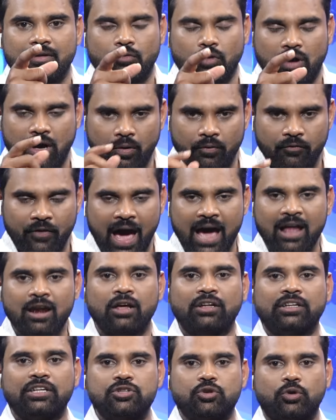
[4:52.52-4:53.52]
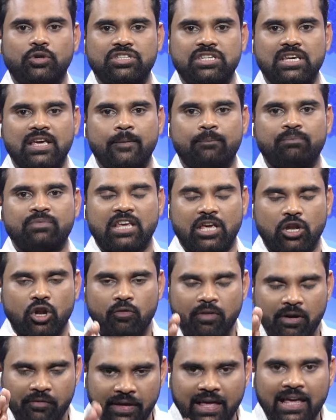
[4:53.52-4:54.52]
ఒక వ్యాన్లో తీసుకొచ్చి
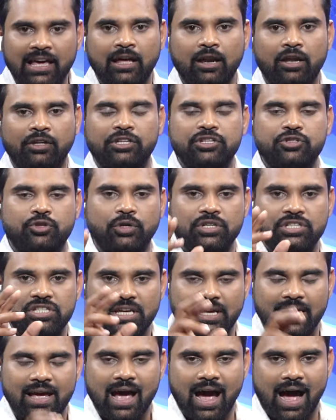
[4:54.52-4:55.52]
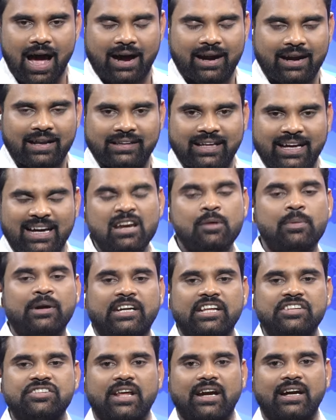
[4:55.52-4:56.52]
ఇన్నోవా వెహికల్లో తీసుకొచ్చి అక్కడ
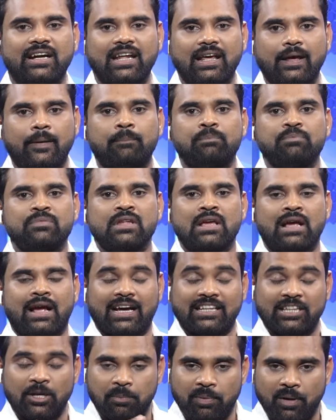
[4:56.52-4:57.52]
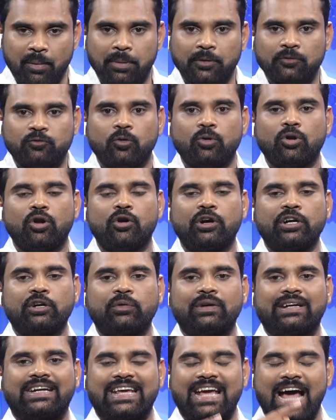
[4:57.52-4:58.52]
తగలబెట్టేశారంటే గత ప్రభుత్వంలో
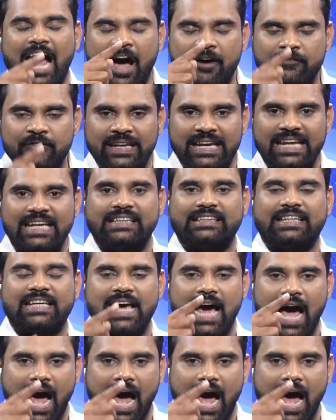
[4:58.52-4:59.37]
ఉన్నటువంటి అవినీతి